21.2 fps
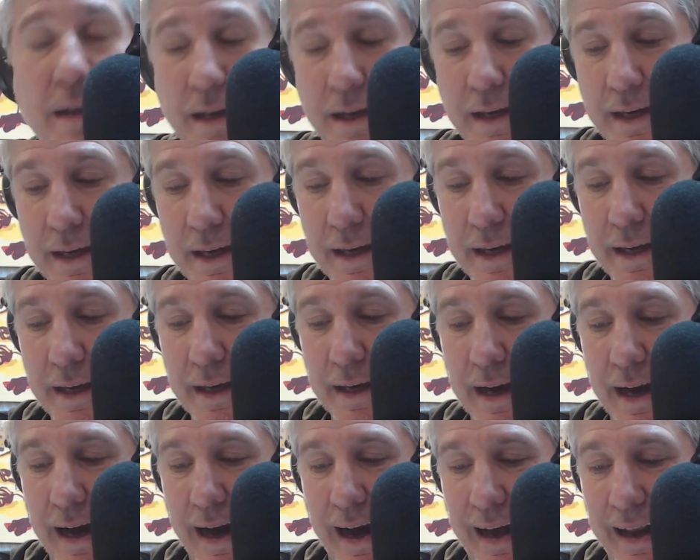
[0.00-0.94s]

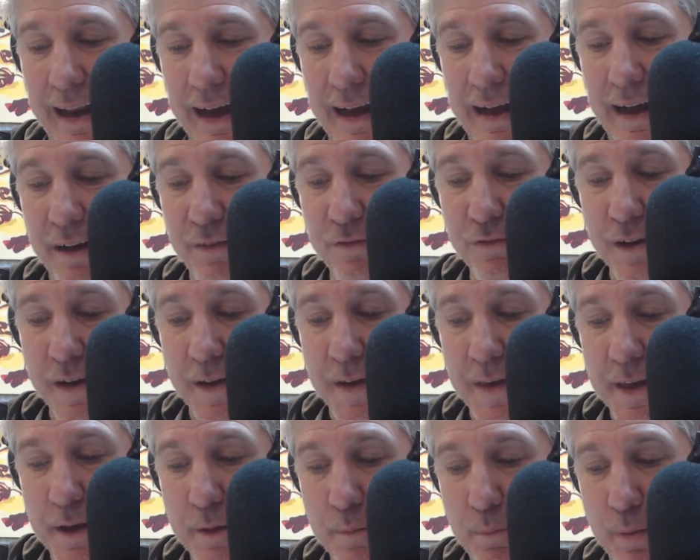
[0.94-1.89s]
eh, a la CAF
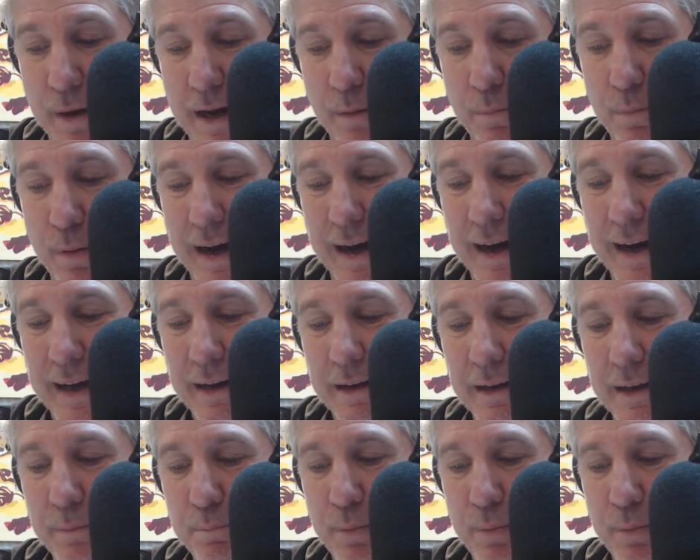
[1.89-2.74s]
para pagar eh,